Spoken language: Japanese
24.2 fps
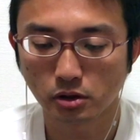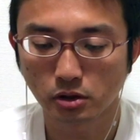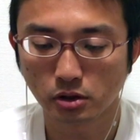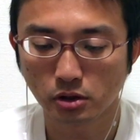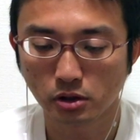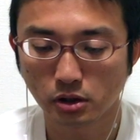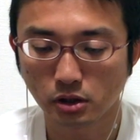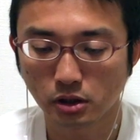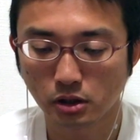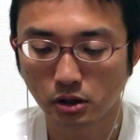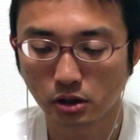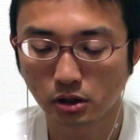
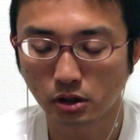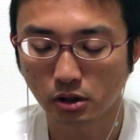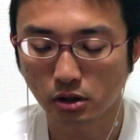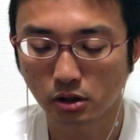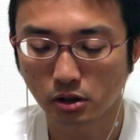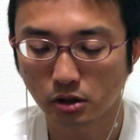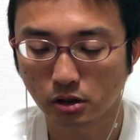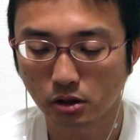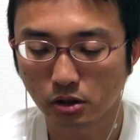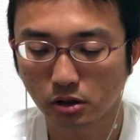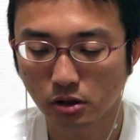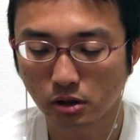
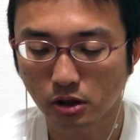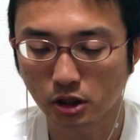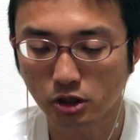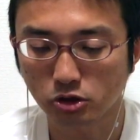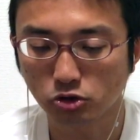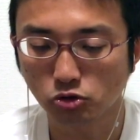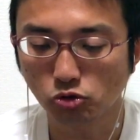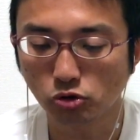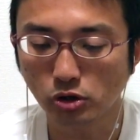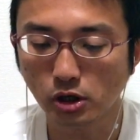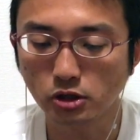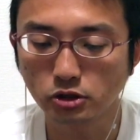えー、
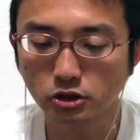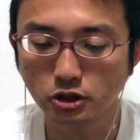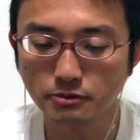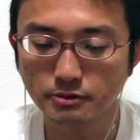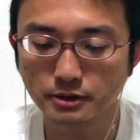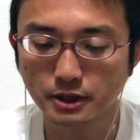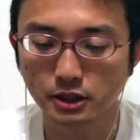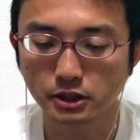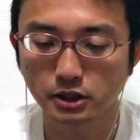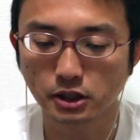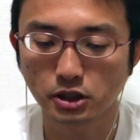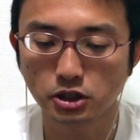角交換振り
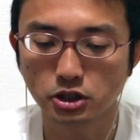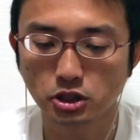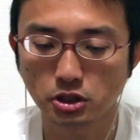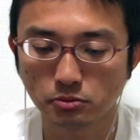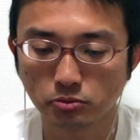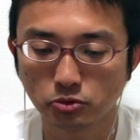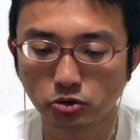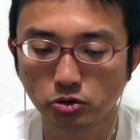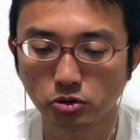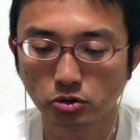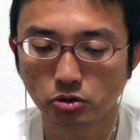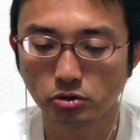飛車に対し
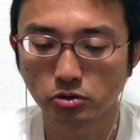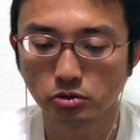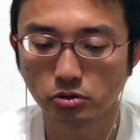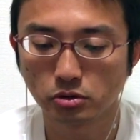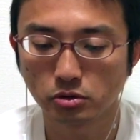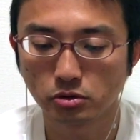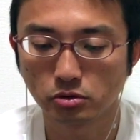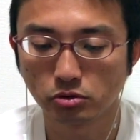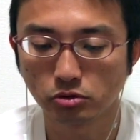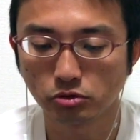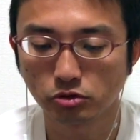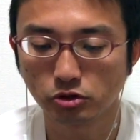ても、
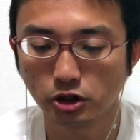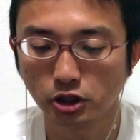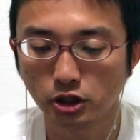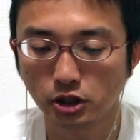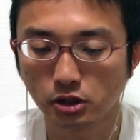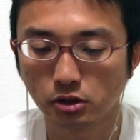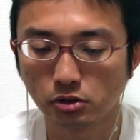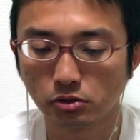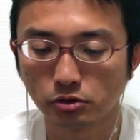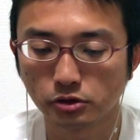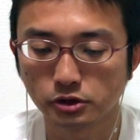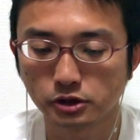6二
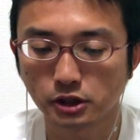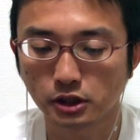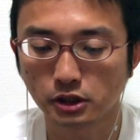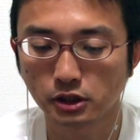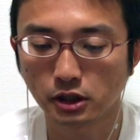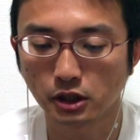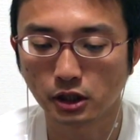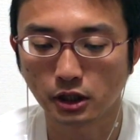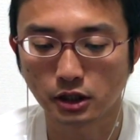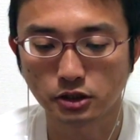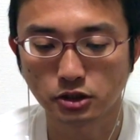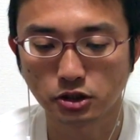金、6
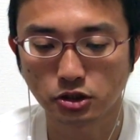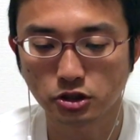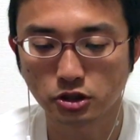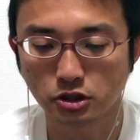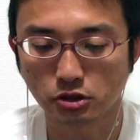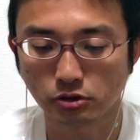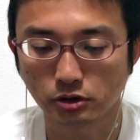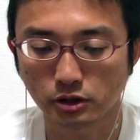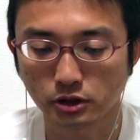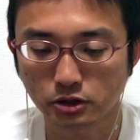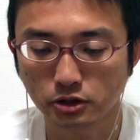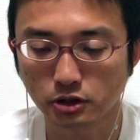三銀、8飛
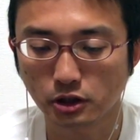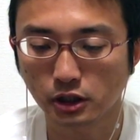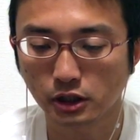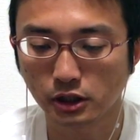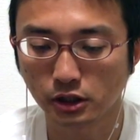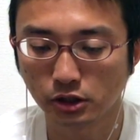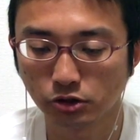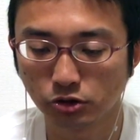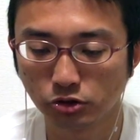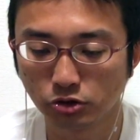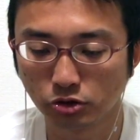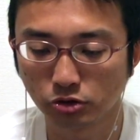車の形はか
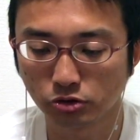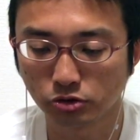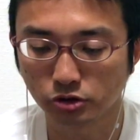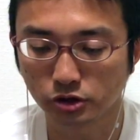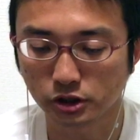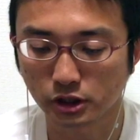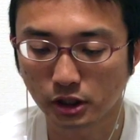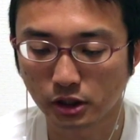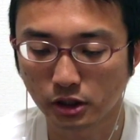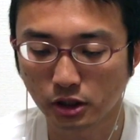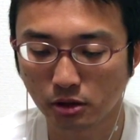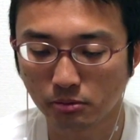なり有力と
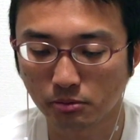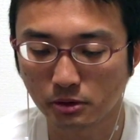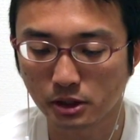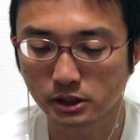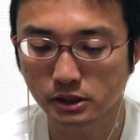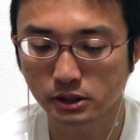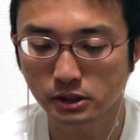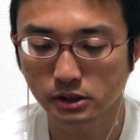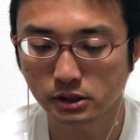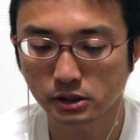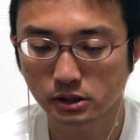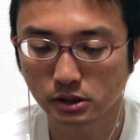されてい
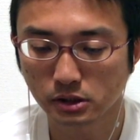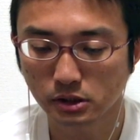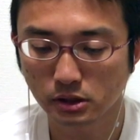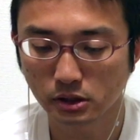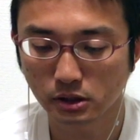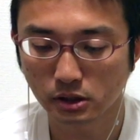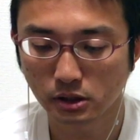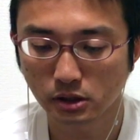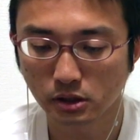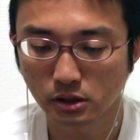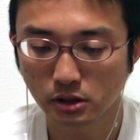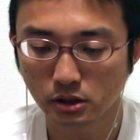ます。
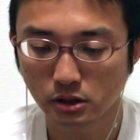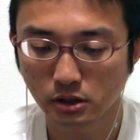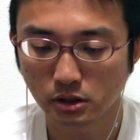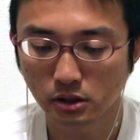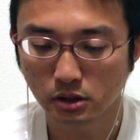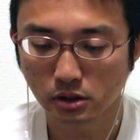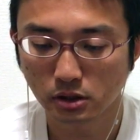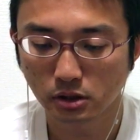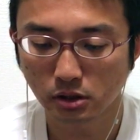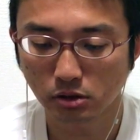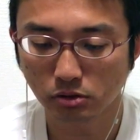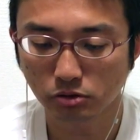
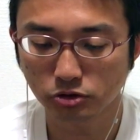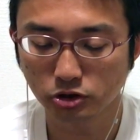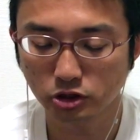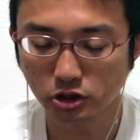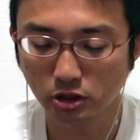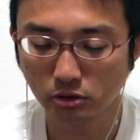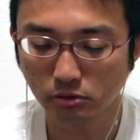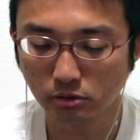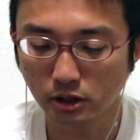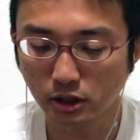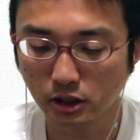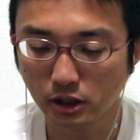でこ
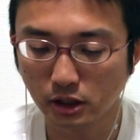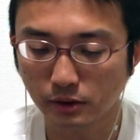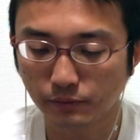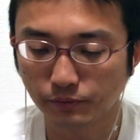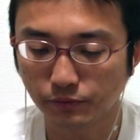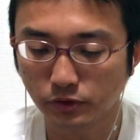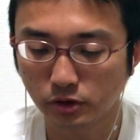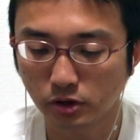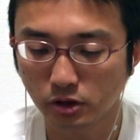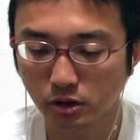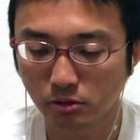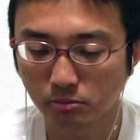ちらは、
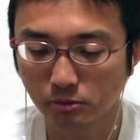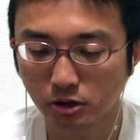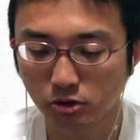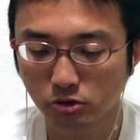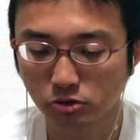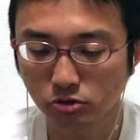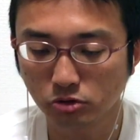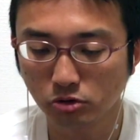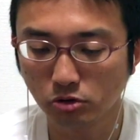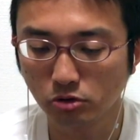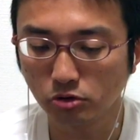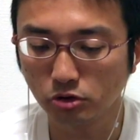えー、まあ、
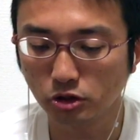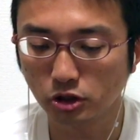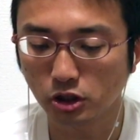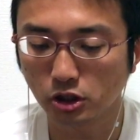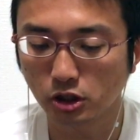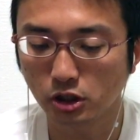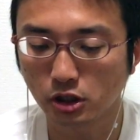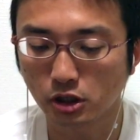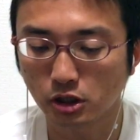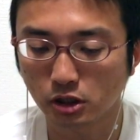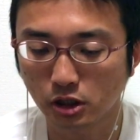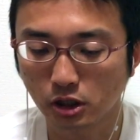6六
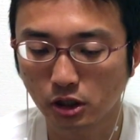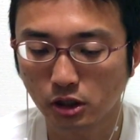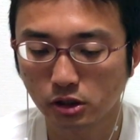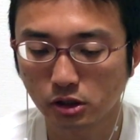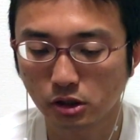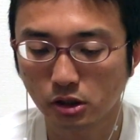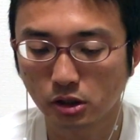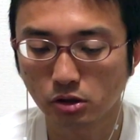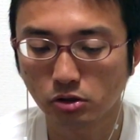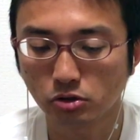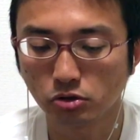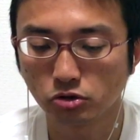銀からね、
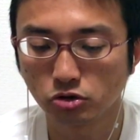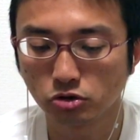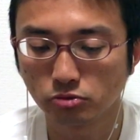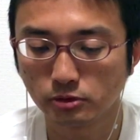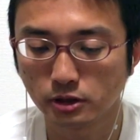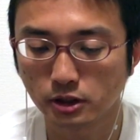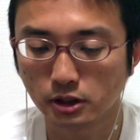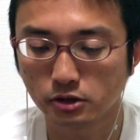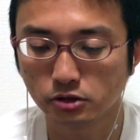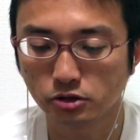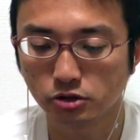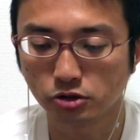7五歩
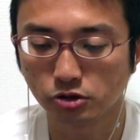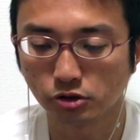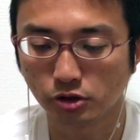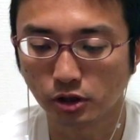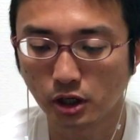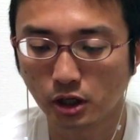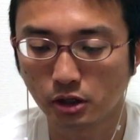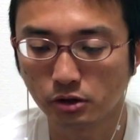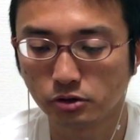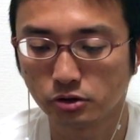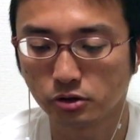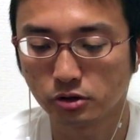みたいな筋を
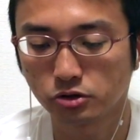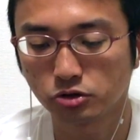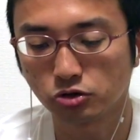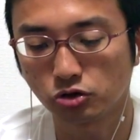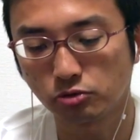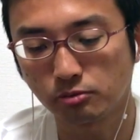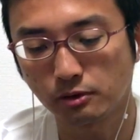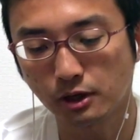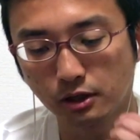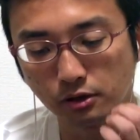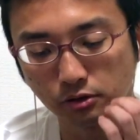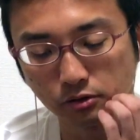狙う
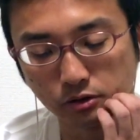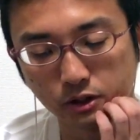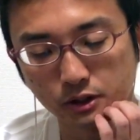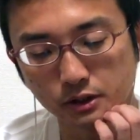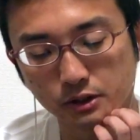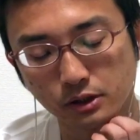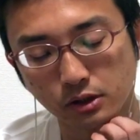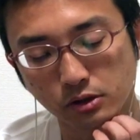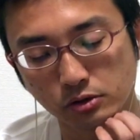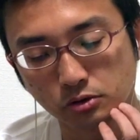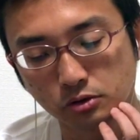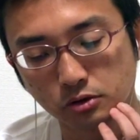将棋もあるんで
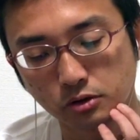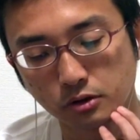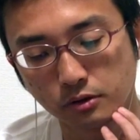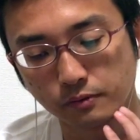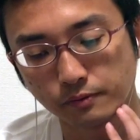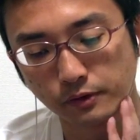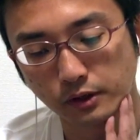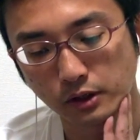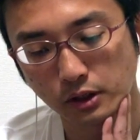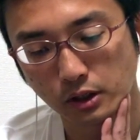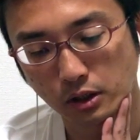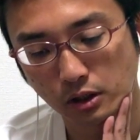すけど、
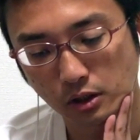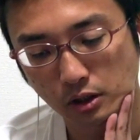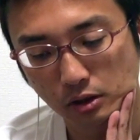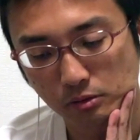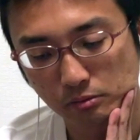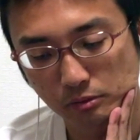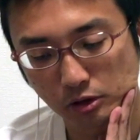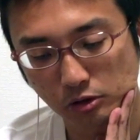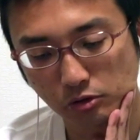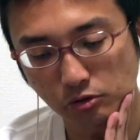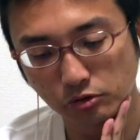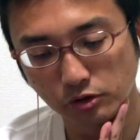
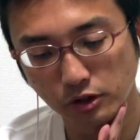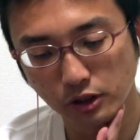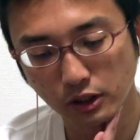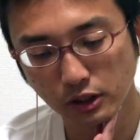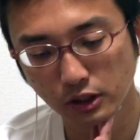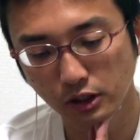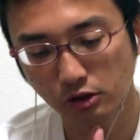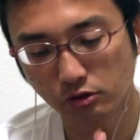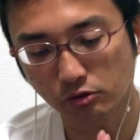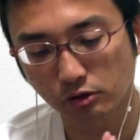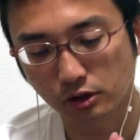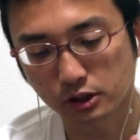まあ、5
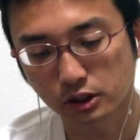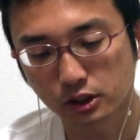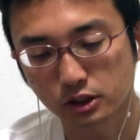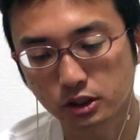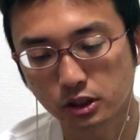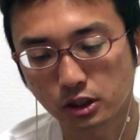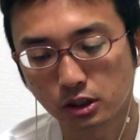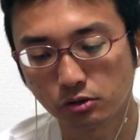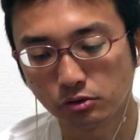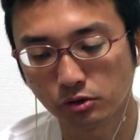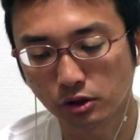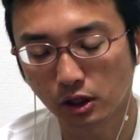七銀の
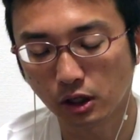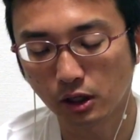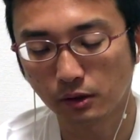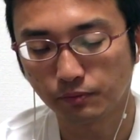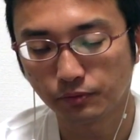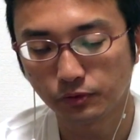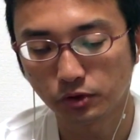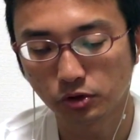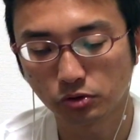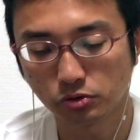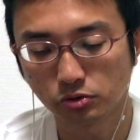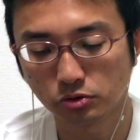形なので、
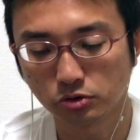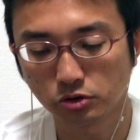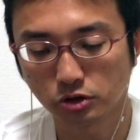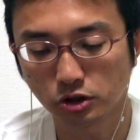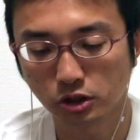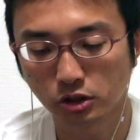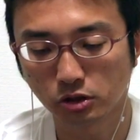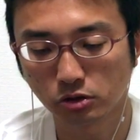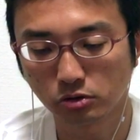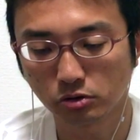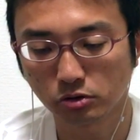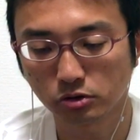4六
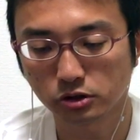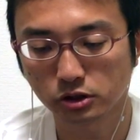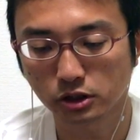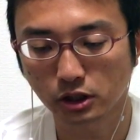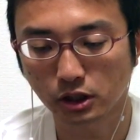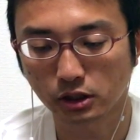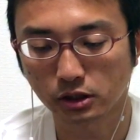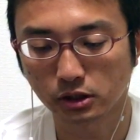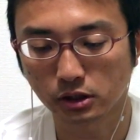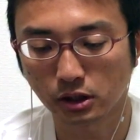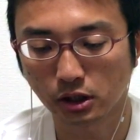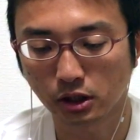銀と
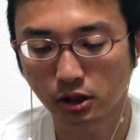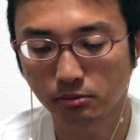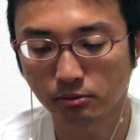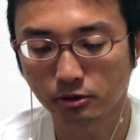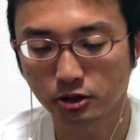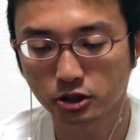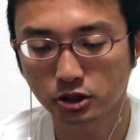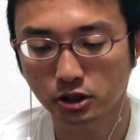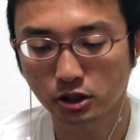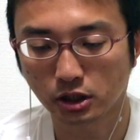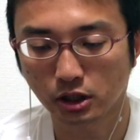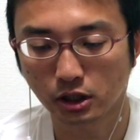使っていき
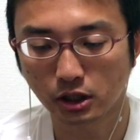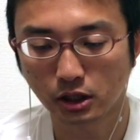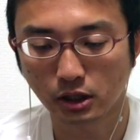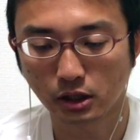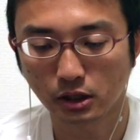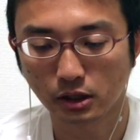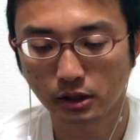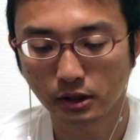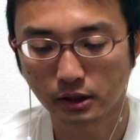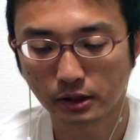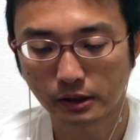ましたね。